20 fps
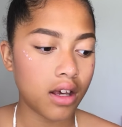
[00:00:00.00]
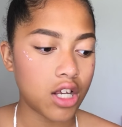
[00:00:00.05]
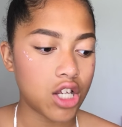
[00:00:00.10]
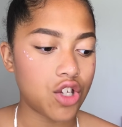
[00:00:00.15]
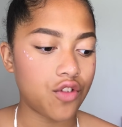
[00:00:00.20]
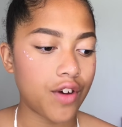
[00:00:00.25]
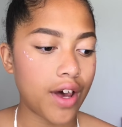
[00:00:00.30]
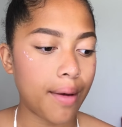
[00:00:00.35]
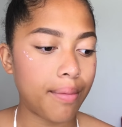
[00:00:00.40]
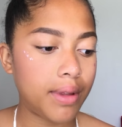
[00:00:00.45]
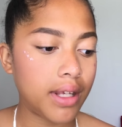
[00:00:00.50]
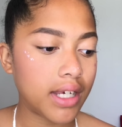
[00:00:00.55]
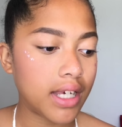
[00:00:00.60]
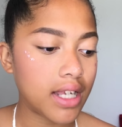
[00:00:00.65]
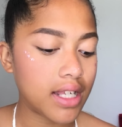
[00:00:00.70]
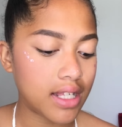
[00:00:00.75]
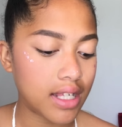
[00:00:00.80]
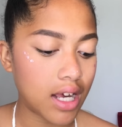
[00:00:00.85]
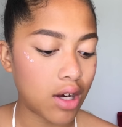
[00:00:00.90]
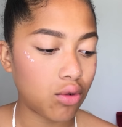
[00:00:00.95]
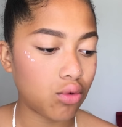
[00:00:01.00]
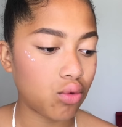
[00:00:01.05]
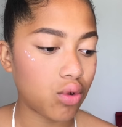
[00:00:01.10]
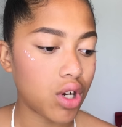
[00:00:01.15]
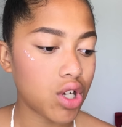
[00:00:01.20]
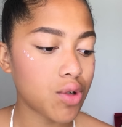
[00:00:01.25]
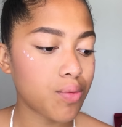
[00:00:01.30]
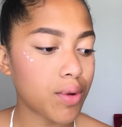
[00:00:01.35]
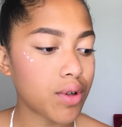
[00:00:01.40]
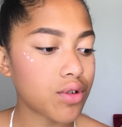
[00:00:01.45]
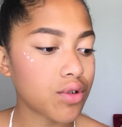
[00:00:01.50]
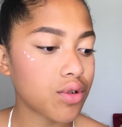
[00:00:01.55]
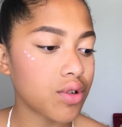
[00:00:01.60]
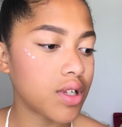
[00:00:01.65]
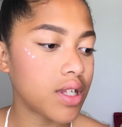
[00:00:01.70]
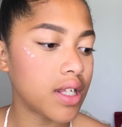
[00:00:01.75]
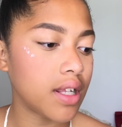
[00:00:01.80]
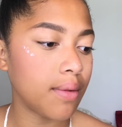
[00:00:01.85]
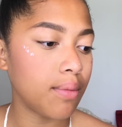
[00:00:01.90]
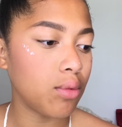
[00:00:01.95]
Je vais appliquer ça au doigt. Je pense que
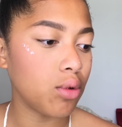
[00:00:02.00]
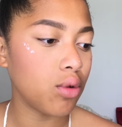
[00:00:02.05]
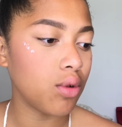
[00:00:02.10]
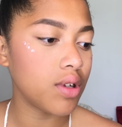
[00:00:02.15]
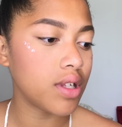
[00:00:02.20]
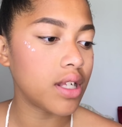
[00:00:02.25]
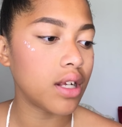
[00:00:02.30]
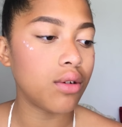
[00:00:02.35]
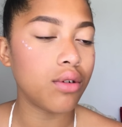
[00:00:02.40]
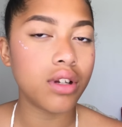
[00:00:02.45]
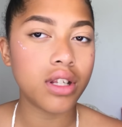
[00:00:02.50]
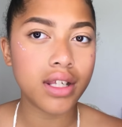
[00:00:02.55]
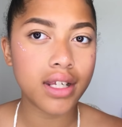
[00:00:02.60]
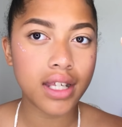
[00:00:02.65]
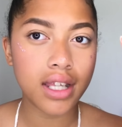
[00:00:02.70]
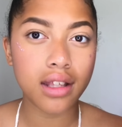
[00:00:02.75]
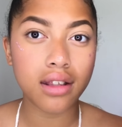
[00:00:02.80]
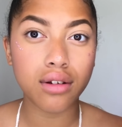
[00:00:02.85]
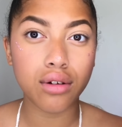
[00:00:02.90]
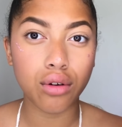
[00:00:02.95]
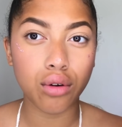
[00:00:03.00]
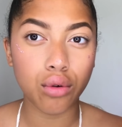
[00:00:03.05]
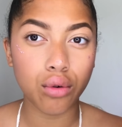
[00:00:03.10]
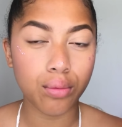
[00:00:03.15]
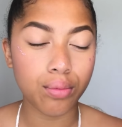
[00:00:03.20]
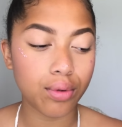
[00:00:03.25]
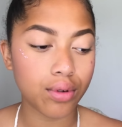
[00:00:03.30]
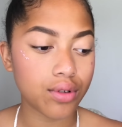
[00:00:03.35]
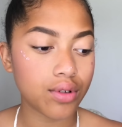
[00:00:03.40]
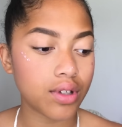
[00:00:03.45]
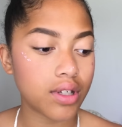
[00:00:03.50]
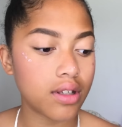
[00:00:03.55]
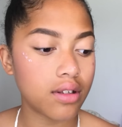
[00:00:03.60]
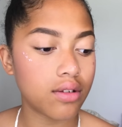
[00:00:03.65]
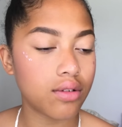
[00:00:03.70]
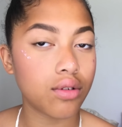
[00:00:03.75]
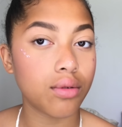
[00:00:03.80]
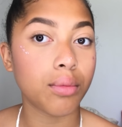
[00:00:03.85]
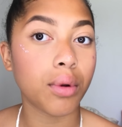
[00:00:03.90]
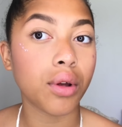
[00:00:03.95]
c'est mieux. C'est le liquide glow pour ceux qui
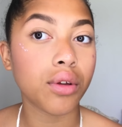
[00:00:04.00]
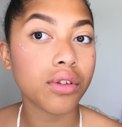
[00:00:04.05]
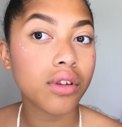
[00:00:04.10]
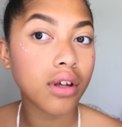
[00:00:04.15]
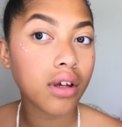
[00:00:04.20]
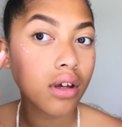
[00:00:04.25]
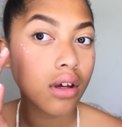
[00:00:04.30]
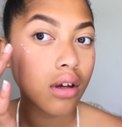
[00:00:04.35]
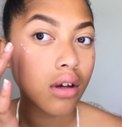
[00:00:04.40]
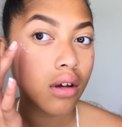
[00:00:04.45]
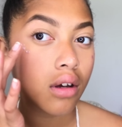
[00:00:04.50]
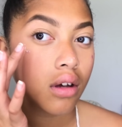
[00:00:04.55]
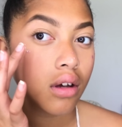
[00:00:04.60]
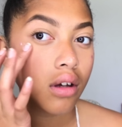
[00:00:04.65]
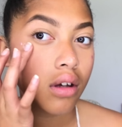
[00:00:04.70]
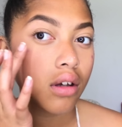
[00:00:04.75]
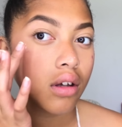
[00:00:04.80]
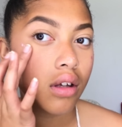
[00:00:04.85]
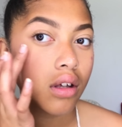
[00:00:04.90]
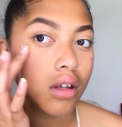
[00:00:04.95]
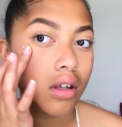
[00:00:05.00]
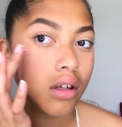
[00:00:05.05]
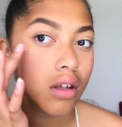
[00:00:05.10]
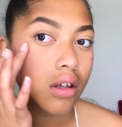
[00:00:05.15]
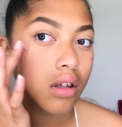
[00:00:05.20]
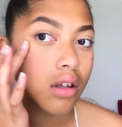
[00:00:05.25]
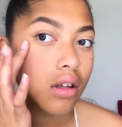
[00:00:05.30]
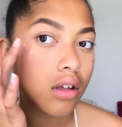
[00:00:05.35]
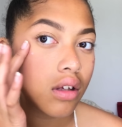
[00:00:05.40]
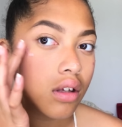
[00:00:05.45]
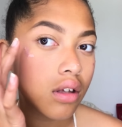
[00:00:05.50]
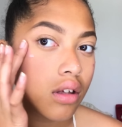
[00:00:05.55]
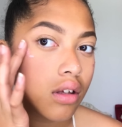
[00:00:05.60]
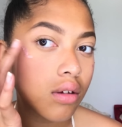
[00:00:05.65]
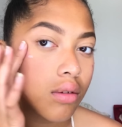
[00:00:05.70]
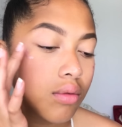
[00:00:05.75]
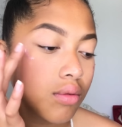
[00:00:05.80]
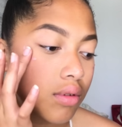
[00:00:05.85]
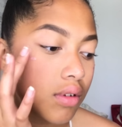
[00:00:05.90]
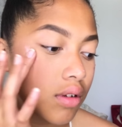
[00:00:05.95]
se demandent
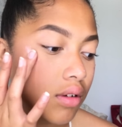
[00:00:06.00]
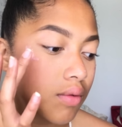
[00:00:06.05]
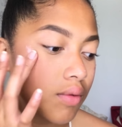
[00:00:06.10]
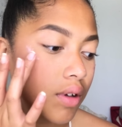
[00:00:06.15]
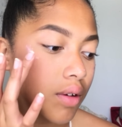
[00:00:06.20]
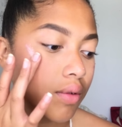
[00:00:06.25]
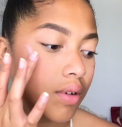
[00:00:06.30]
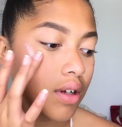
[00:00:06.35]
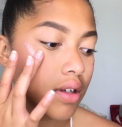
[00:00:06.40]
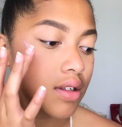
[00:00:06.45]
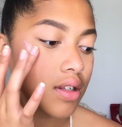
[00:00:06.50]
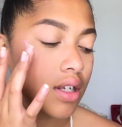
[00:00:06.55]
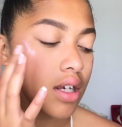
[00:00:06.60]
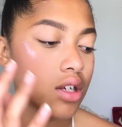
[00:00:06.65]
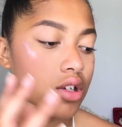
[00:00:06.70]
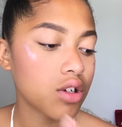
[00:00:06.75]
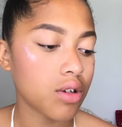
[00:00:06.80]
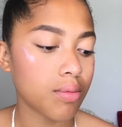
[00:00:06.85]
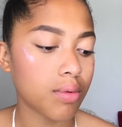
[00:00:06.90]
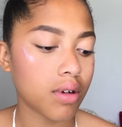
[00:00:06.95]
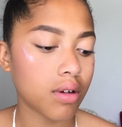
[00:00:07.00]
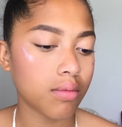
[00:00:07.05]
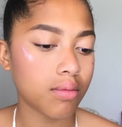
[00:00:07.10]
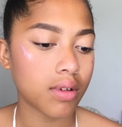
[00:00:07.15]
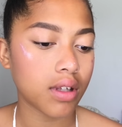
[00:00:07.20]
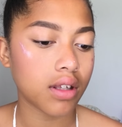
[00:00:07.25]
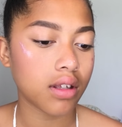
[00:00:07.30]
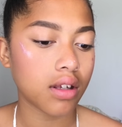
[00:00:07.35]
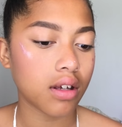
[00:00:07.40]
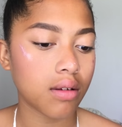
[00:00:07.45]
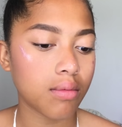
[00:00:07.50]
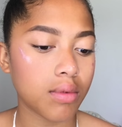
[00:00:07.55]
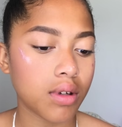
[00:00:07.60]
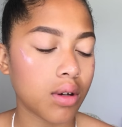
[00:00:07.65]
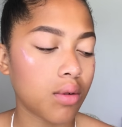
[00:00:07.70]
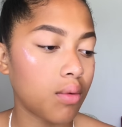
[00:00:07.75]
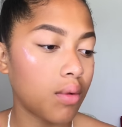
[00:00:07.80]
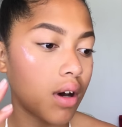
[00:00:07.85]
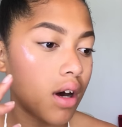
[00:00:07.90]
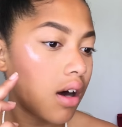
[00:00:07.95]
écoutez, on va voir ça. Je vais prendre peut-être
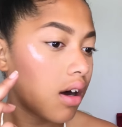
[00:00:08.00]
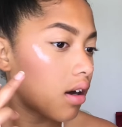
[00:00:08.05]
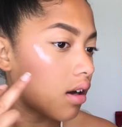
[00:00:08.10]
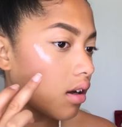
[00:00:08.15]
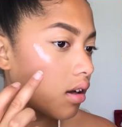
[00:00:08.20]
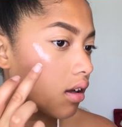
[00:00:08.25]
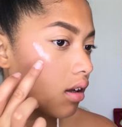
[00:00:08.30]
un miroir.